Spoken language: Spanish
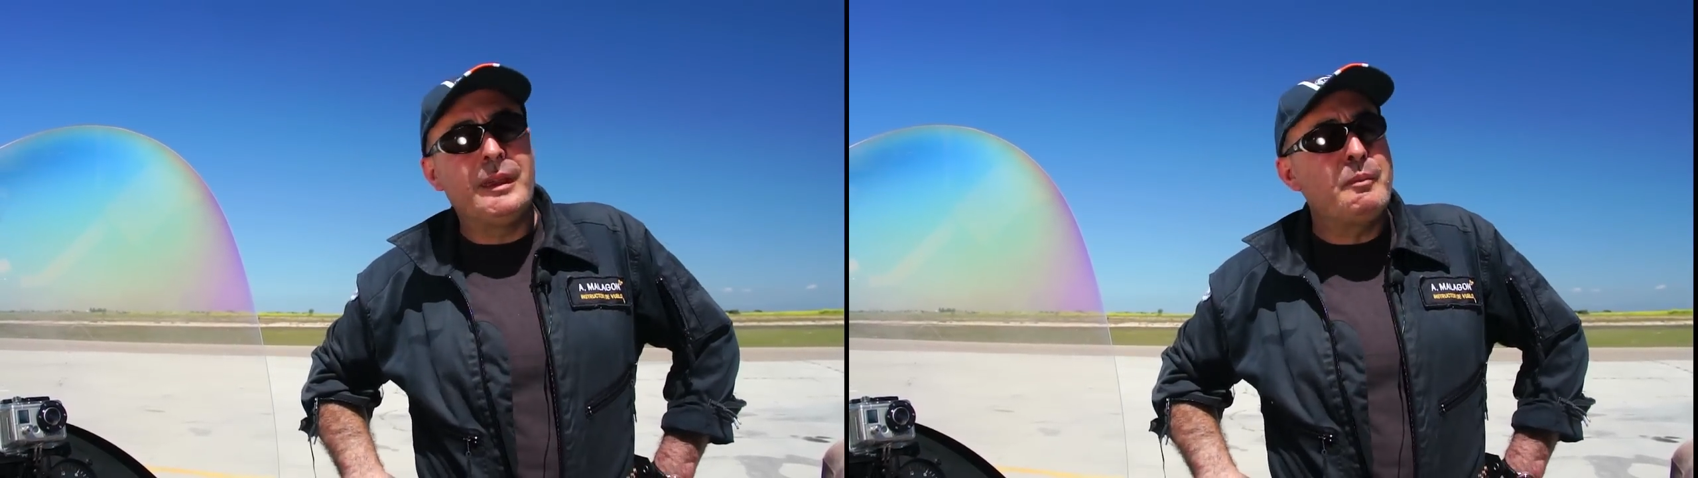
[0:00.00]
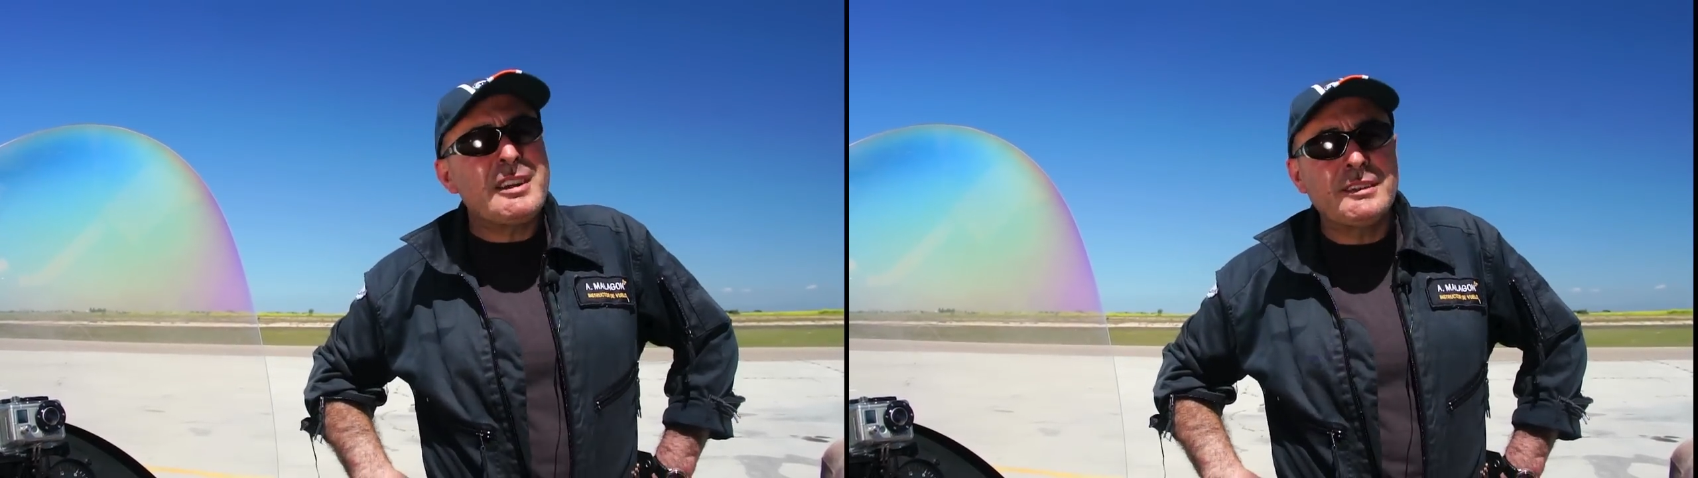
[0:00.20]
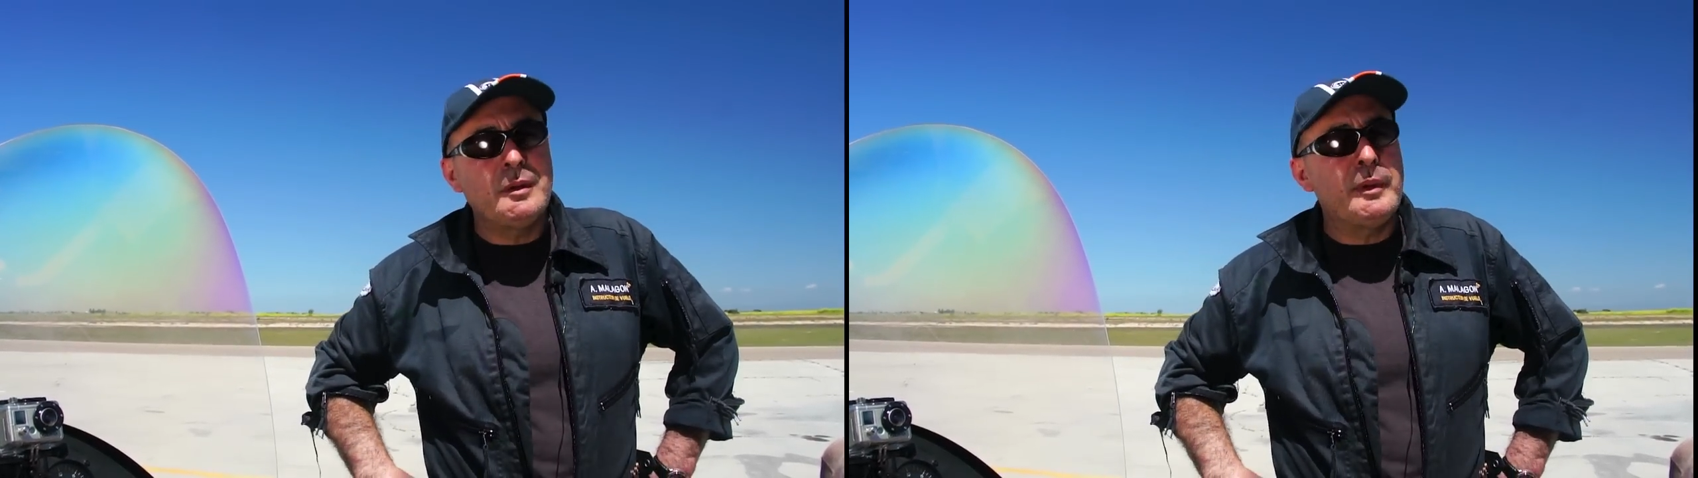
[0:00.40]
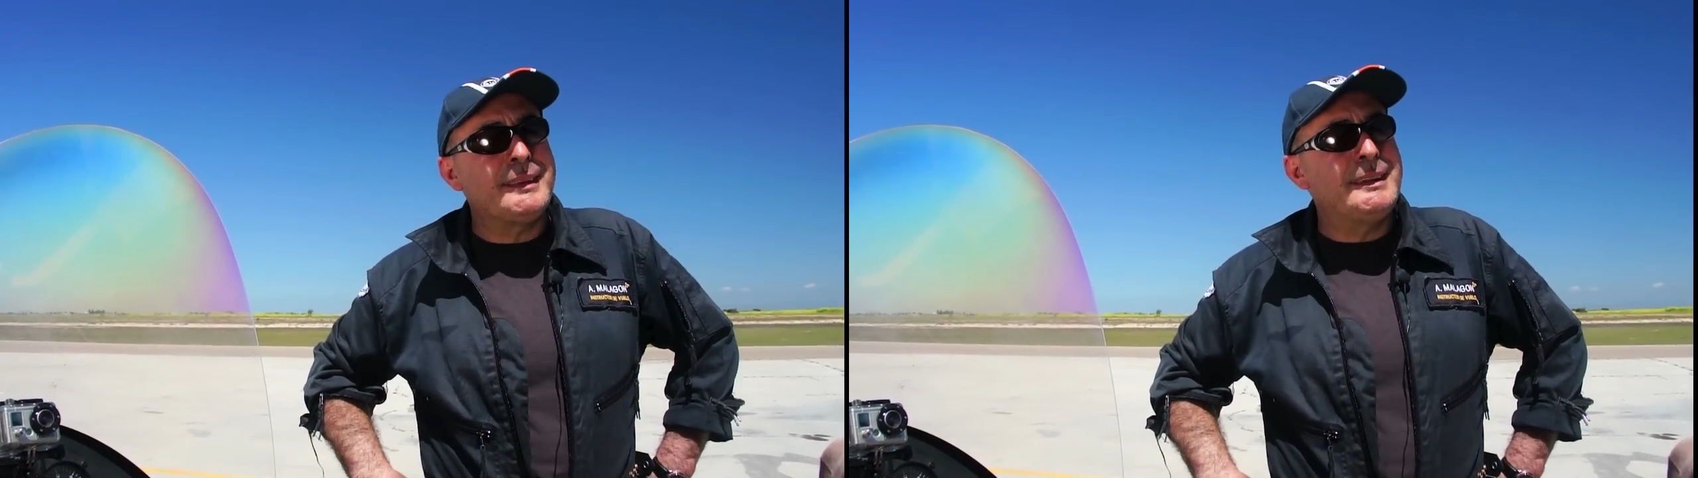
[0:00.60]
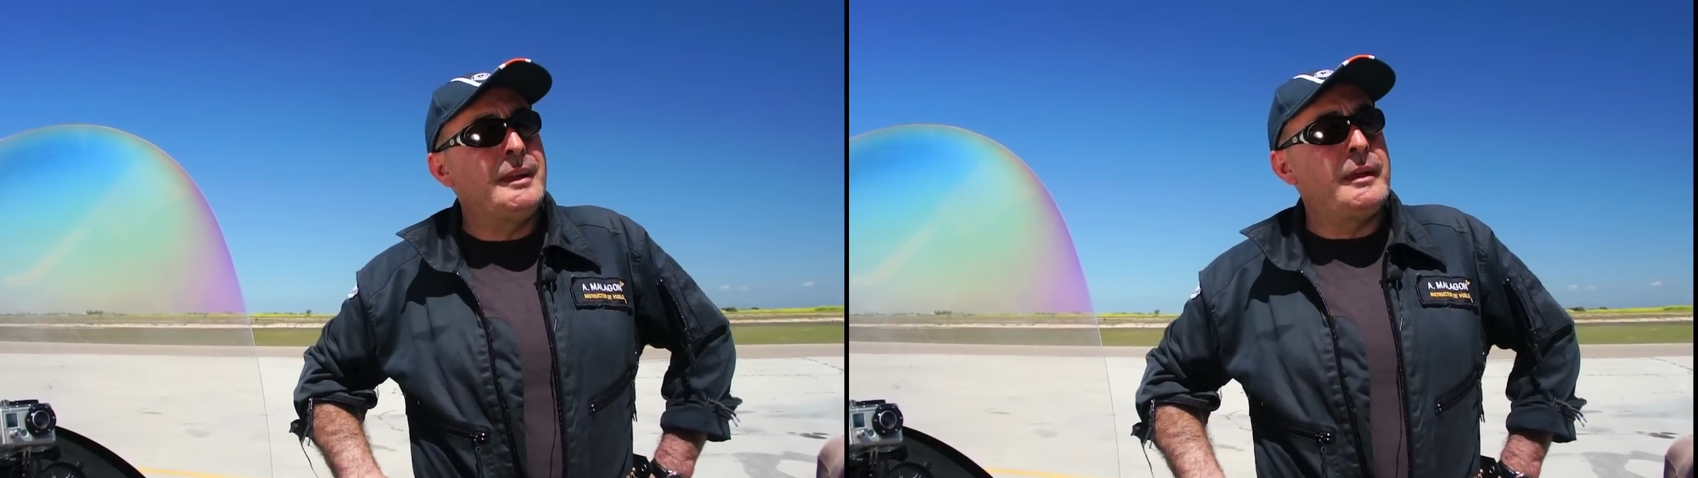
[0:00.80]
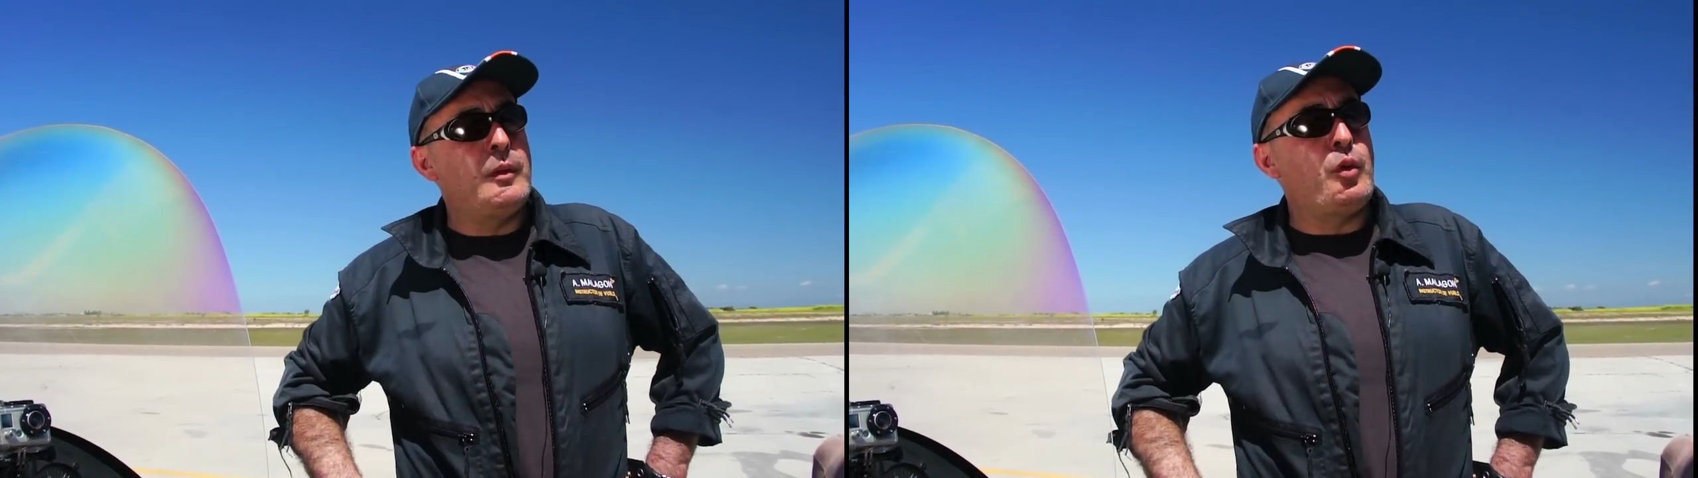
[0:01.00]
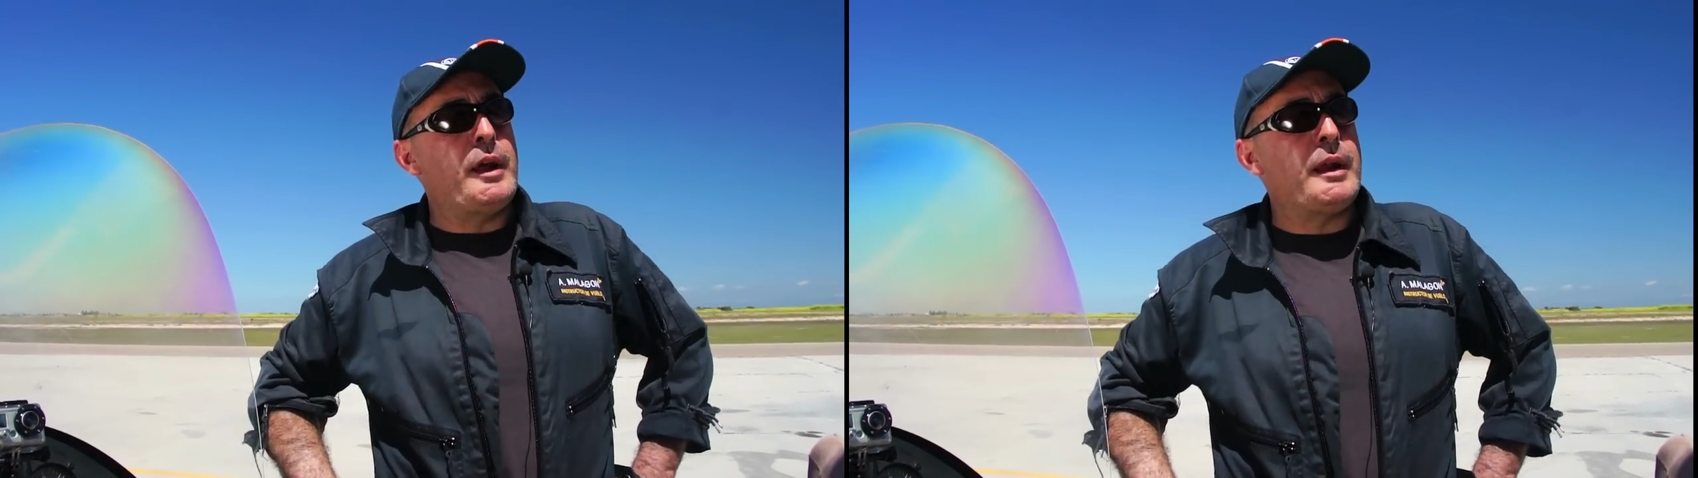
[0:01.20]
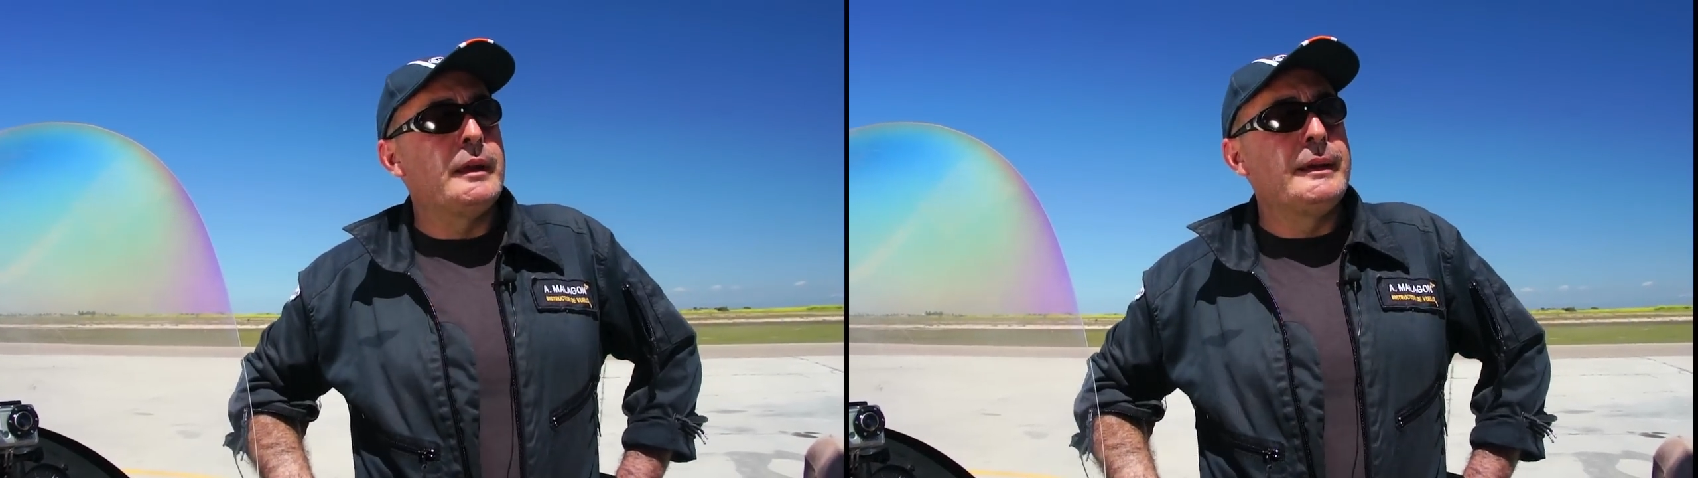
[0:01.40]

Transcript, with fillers: y más divertida de volar.